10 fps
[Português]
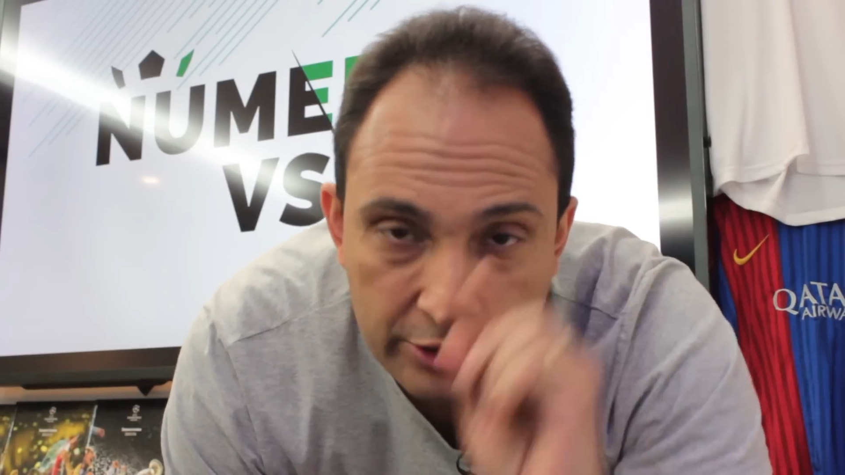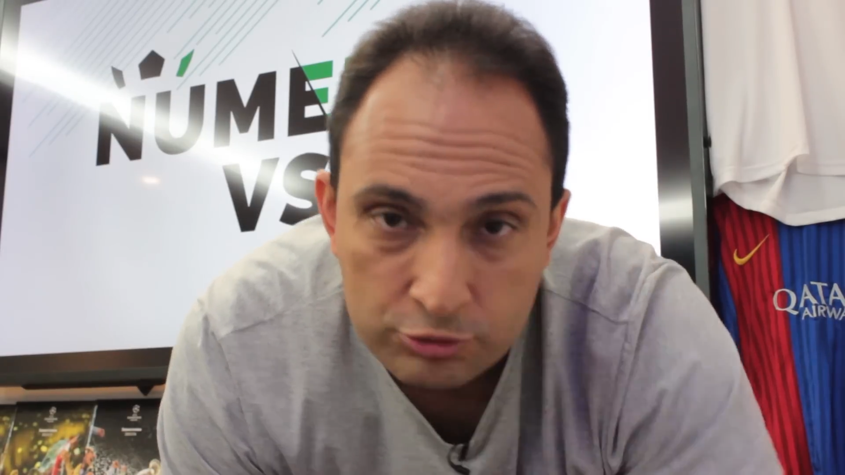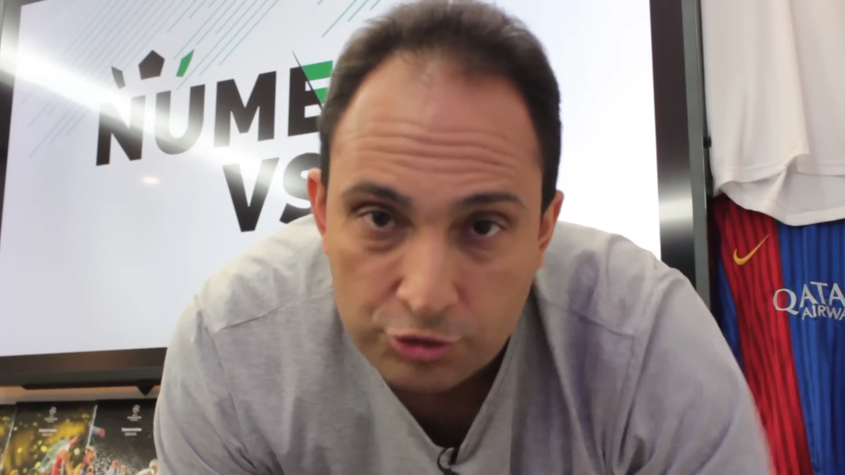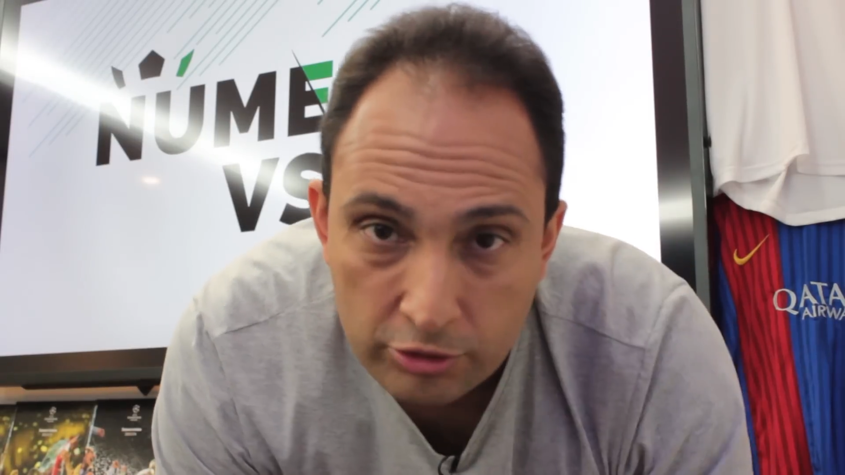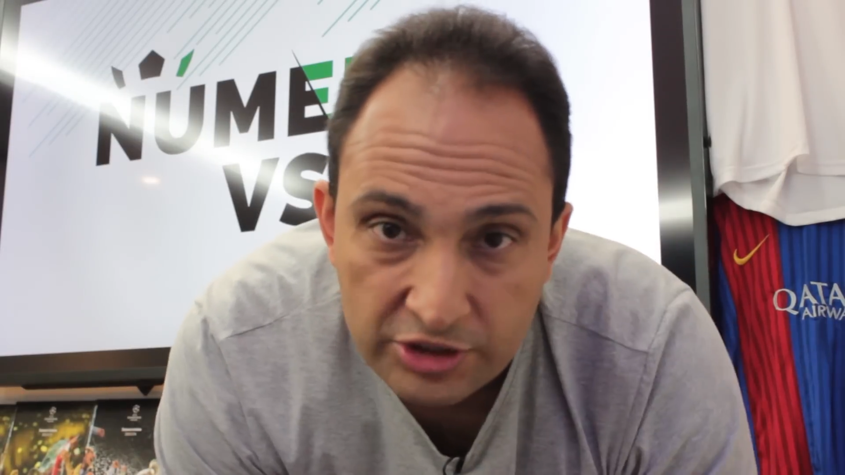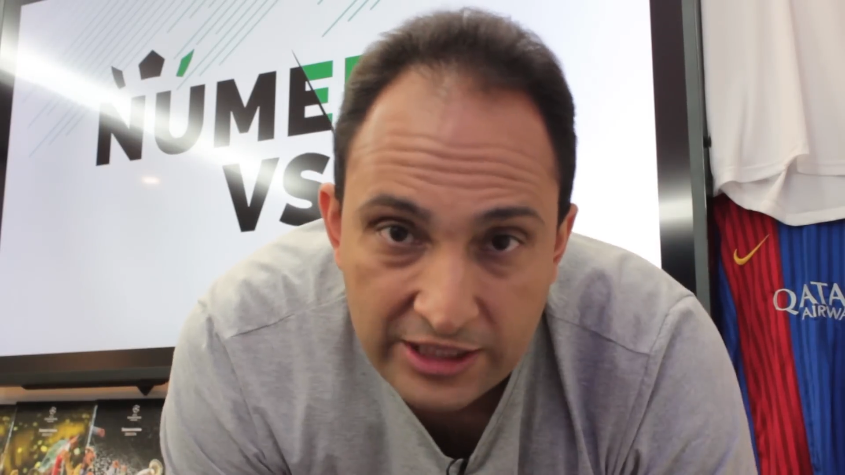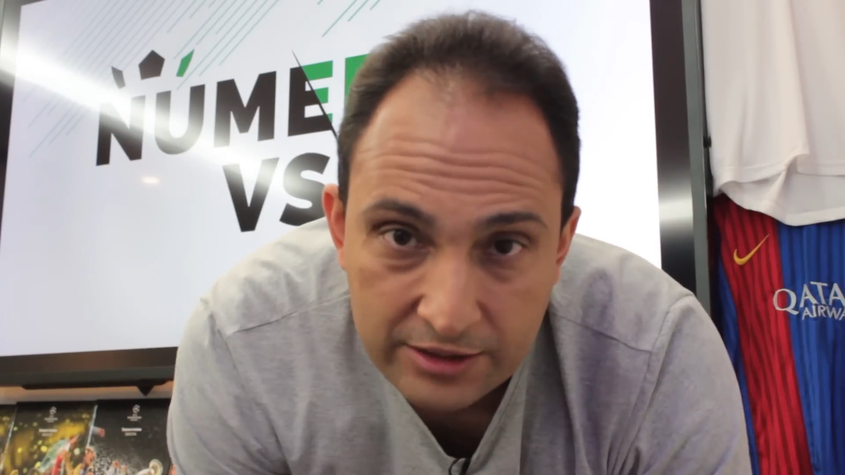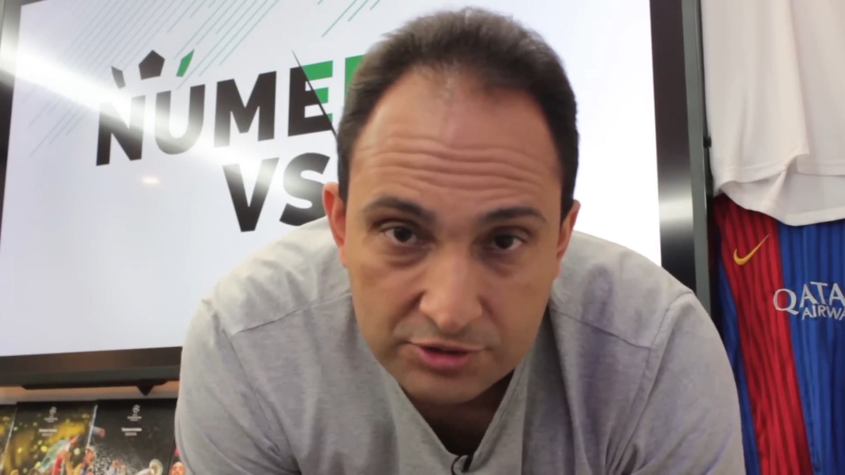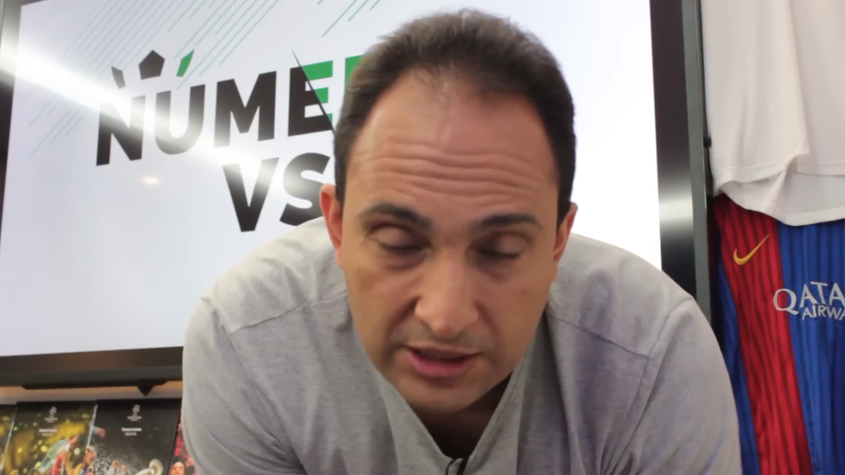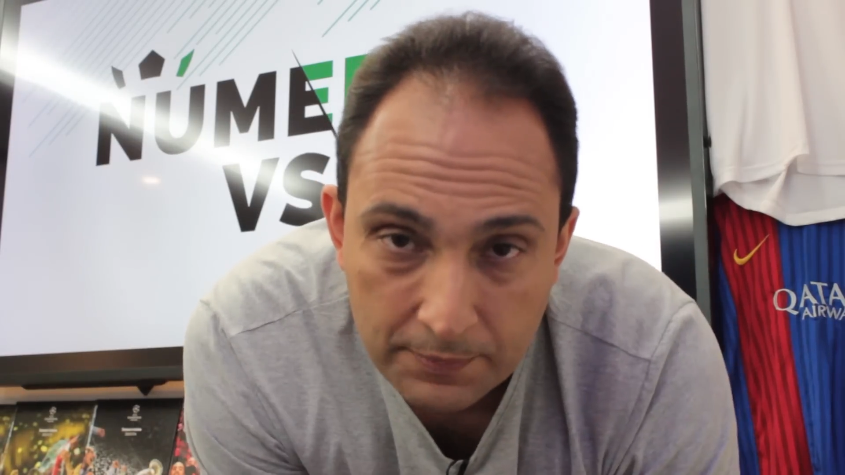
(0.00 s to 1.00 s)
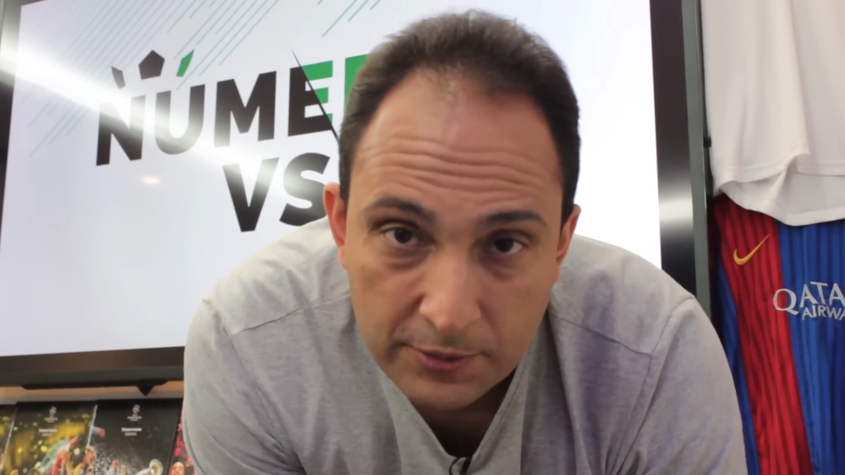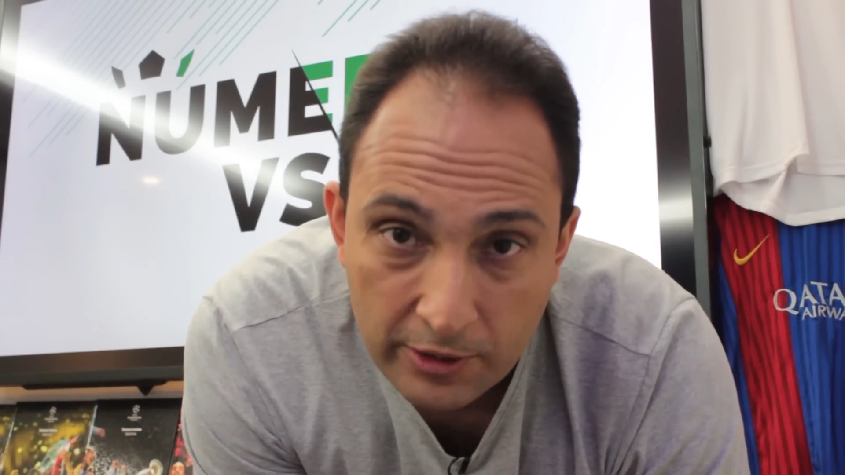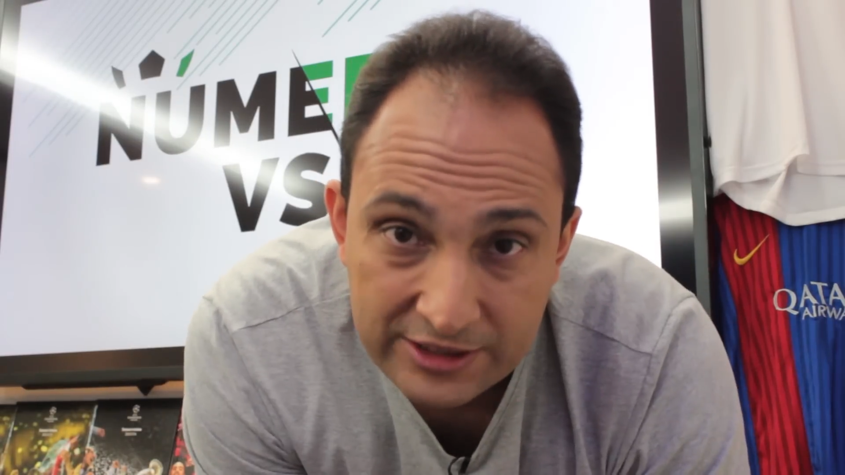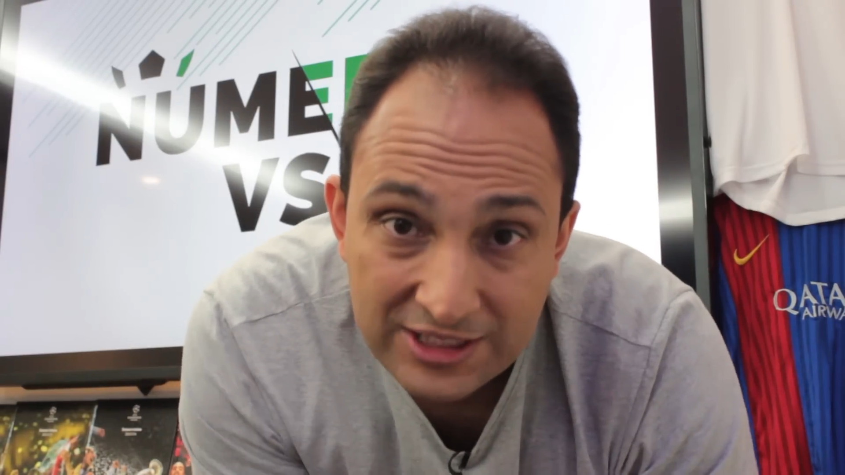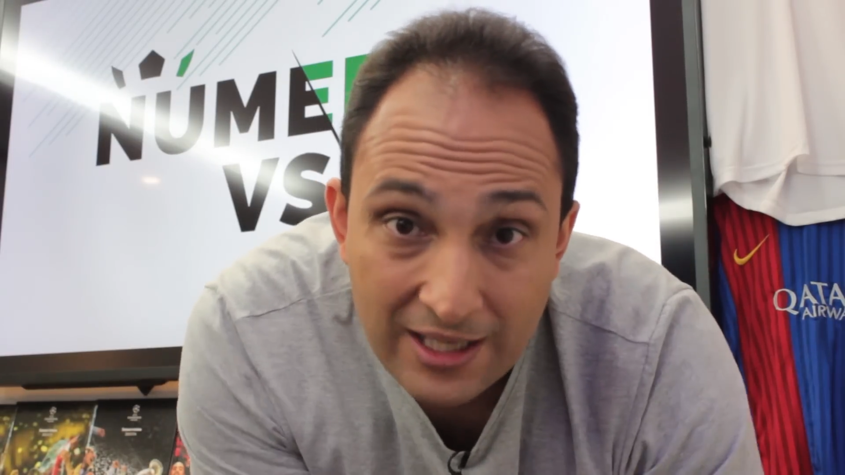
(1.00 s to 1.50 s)
em um jogo de Liga dos
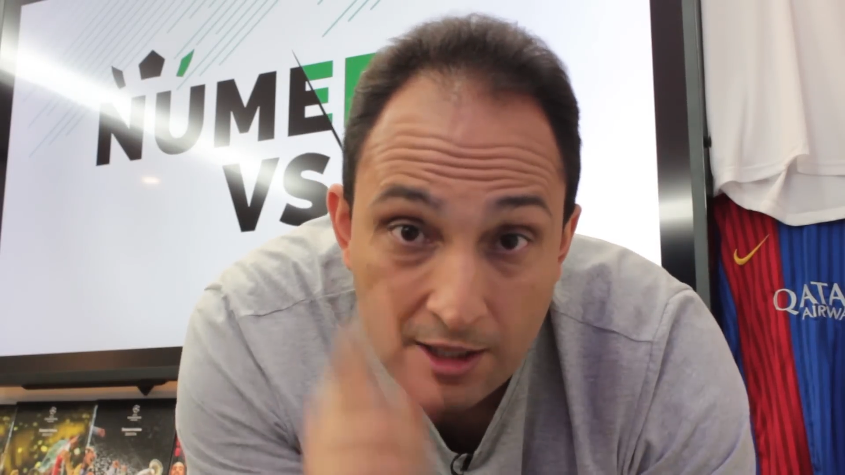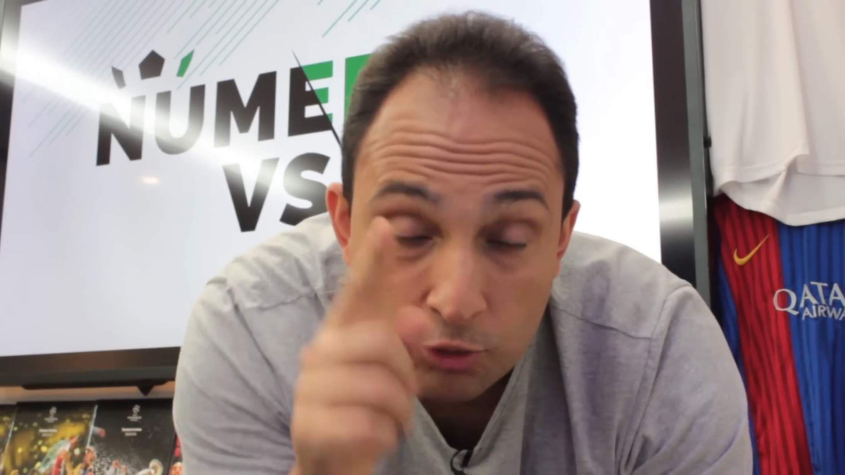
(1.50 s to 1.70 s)
Campeões